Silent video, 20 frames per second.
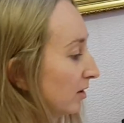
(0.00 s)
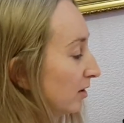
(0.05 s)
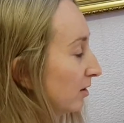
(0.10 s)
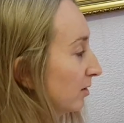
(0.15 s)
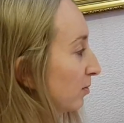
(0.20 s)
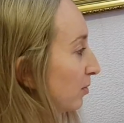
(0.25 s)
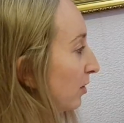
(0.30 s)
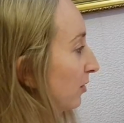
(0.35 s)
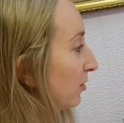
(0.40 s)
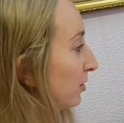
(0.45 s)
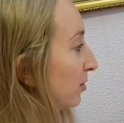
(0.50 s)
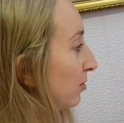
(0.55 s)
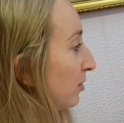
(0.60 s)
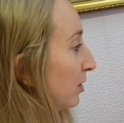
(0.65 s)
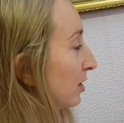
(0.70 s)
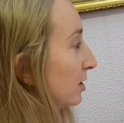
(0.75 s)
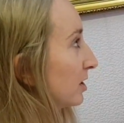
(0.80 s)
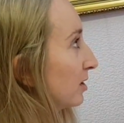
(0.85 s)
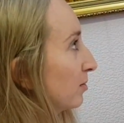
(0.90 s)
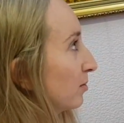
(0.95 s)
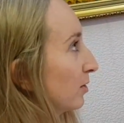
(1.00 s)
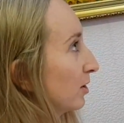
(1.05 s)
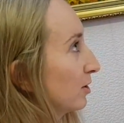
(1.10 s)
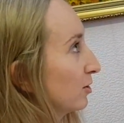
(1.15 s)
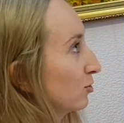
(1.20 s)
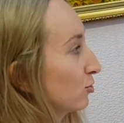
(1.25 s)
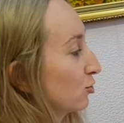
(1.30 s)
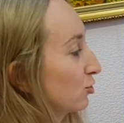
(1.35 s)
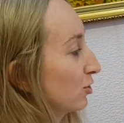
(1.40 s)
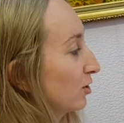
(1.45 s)
А, отправками я
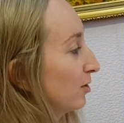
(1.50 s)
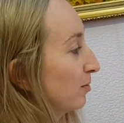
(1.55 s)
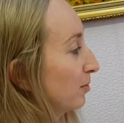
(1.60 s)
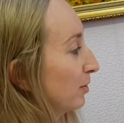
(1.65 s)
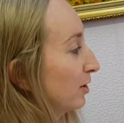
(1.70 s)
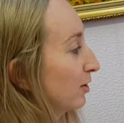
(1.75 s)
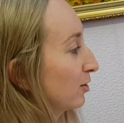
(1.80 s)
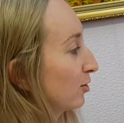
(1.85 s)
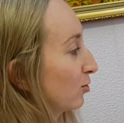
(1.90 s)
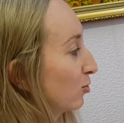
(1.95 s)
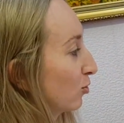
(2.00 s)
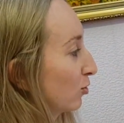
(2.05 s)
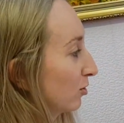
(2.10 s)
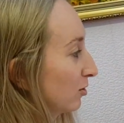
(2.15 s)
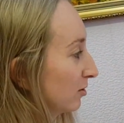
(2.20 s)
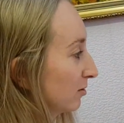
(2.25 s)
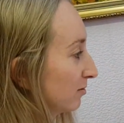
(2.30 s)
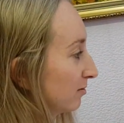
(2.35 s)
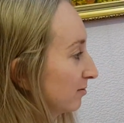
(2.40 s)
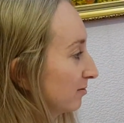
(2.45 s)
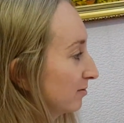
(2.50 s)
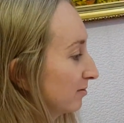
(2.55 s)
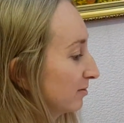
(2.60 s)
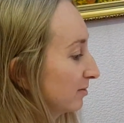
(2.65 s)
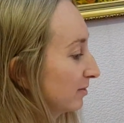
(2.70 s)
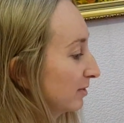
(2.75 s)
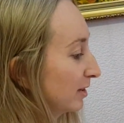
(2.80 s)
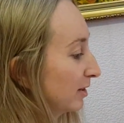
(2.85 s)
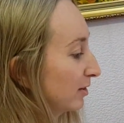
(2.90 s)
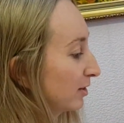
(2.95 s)
занимаюсь уже пятый год.
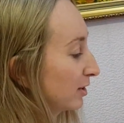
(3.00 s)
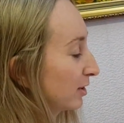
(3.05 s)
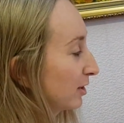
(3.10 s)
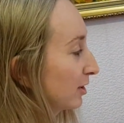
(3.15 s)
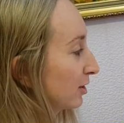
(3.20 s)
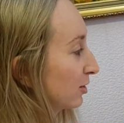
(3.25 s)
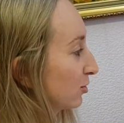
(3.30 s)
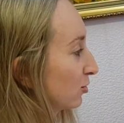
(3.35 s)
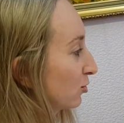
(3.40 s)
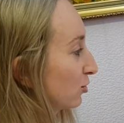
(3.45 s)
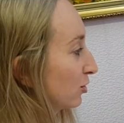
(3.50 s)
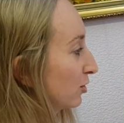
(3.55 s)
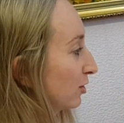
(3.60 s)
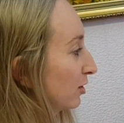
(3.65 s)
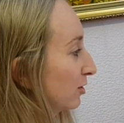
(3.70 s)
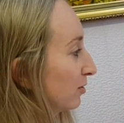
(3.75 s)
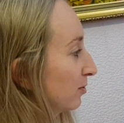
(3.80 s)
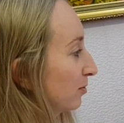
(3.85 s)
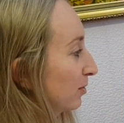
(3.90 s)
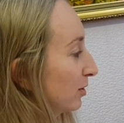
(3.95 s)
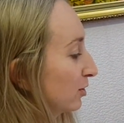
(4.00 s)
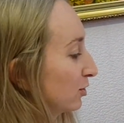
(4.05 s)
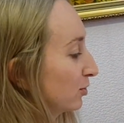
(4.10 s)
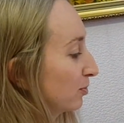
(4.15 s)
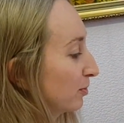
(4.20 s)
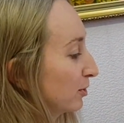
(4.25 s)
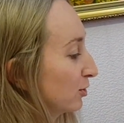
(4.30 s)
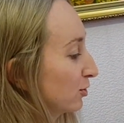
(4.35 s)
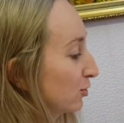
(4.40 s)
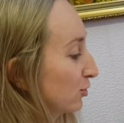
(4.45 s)
Наверное, даже уже ну,
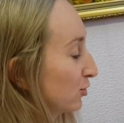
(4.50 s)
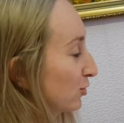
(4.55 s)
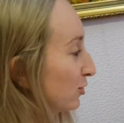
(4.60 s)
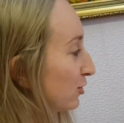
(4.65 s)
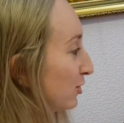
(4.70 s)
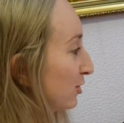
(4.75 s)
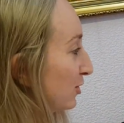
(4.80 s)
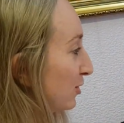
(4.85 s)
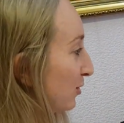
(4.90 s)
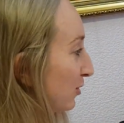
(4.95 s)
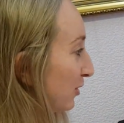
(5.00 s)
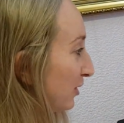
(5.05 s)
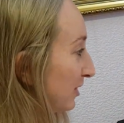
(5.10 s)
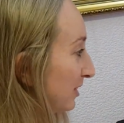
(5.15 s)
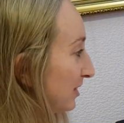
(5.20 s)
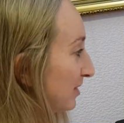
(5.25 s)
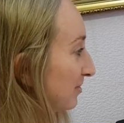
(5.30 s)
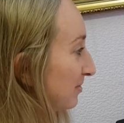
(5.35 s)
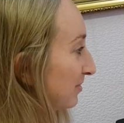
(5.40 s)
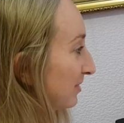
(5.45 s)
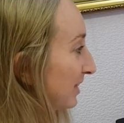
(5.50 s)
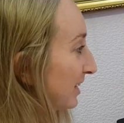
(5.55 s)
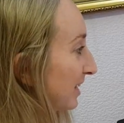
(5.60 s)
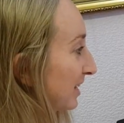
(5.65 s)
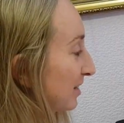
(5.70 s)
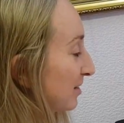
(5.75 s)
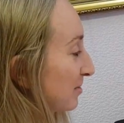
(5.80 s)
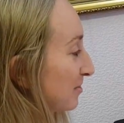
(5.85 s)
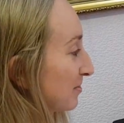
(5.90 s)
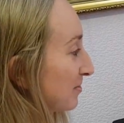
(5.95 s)
опытный, даже опытный человек,
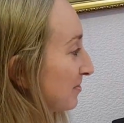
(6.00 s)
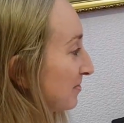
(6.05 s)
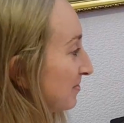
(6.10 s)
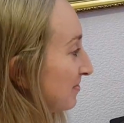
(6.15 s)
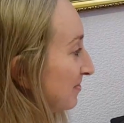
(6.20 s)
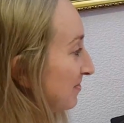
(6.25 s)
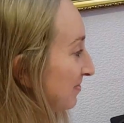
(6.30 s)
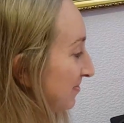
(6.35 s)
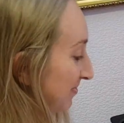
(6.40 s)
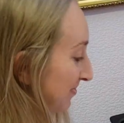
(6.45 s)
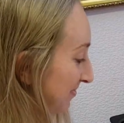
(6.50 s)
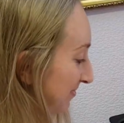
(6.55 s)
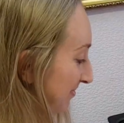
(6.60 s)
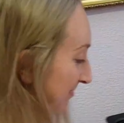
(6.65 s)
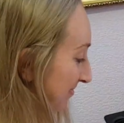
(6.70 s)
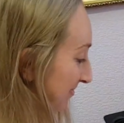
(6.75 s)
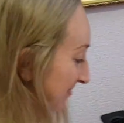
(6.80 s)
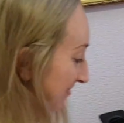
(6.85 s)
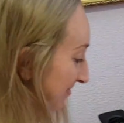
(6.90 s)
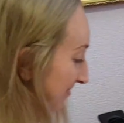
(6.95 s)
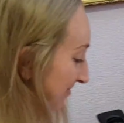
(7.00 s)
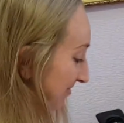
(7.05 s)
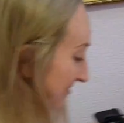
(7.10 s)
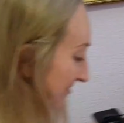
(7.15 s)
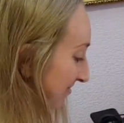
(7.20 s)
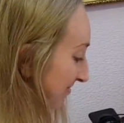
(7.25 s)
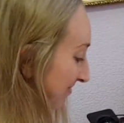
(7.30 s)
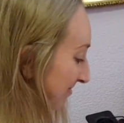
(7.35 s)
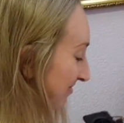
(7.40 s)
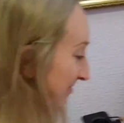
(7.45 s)
да. очень терпеливый,
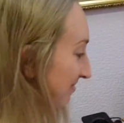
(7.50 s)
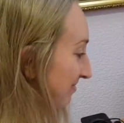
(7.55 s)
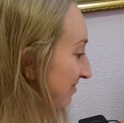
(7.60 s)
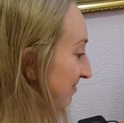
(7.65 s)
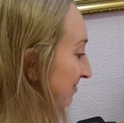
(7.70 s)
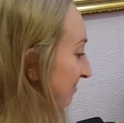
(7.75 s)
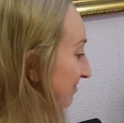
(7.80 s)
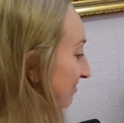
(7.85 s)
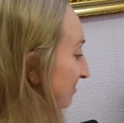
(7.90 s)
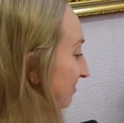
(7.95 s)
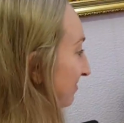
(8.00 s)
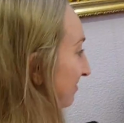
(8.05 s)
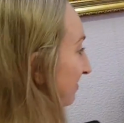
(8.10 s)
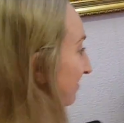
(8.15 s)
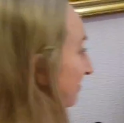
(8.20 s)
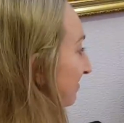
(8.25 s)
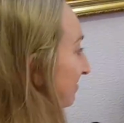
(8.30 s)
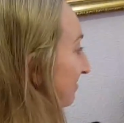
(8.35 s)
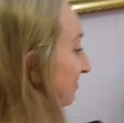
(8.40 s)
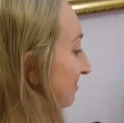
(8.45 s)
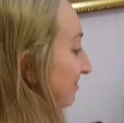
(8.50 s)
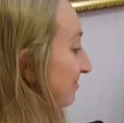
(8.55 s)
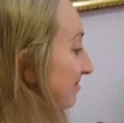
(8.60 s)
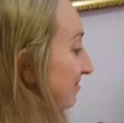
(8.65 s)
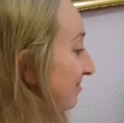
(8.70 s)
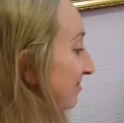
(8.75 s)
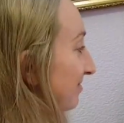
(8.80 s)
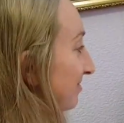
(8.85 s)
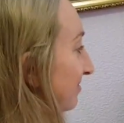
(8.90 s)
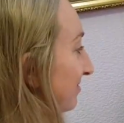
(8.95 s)
поэтому еще раз
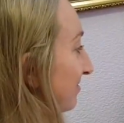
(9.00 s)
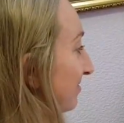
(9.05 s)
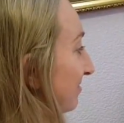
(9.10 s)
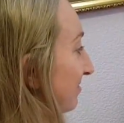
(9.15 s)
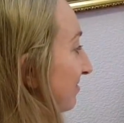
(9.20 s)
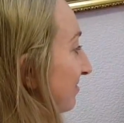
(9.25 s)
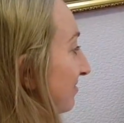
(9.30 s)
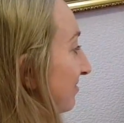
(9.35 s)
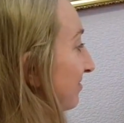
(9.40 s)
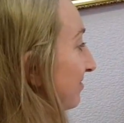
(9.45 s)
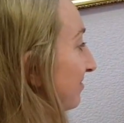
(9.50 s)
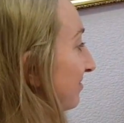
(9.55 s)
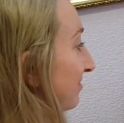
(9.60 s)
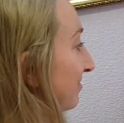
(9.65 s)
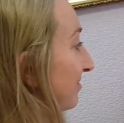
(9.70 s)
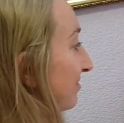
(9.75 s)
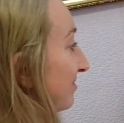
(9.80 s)
э, обращаюсь ко